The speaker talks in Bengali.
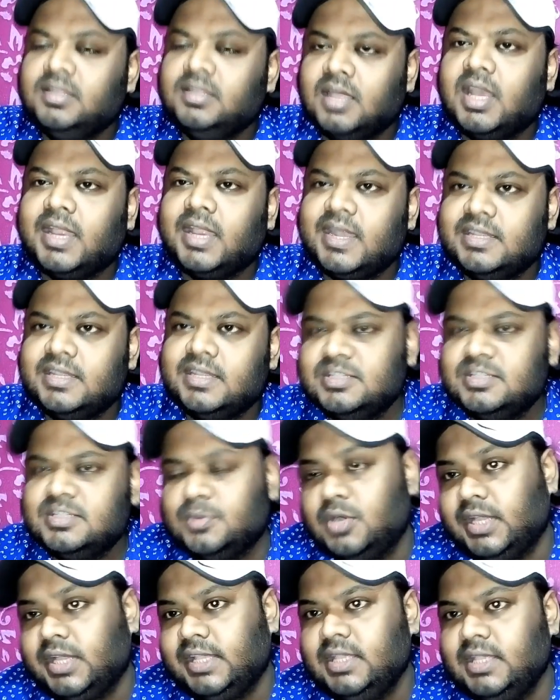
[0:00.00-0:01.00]
তার আগে একটা জিনিস
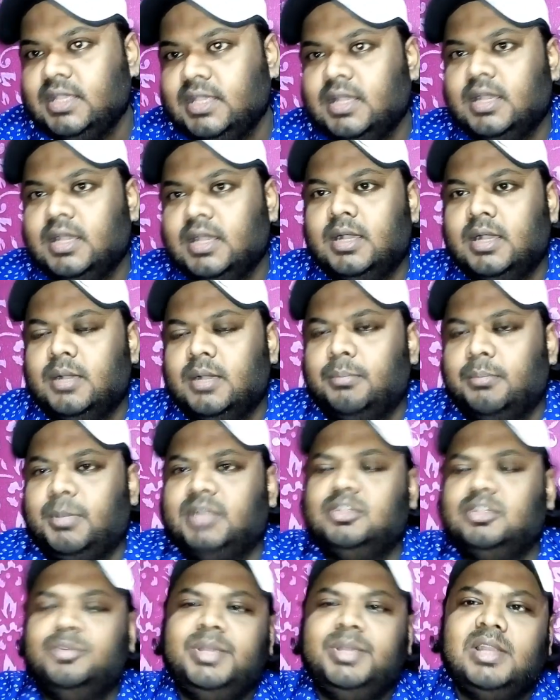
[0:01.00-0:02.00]
বলে রাখি
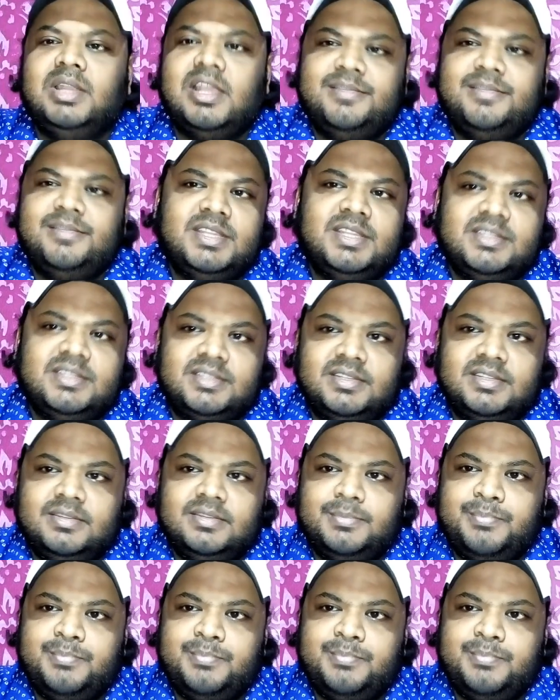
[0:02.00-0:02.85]
মাধ্যমিক লাইফ সায়েন্সের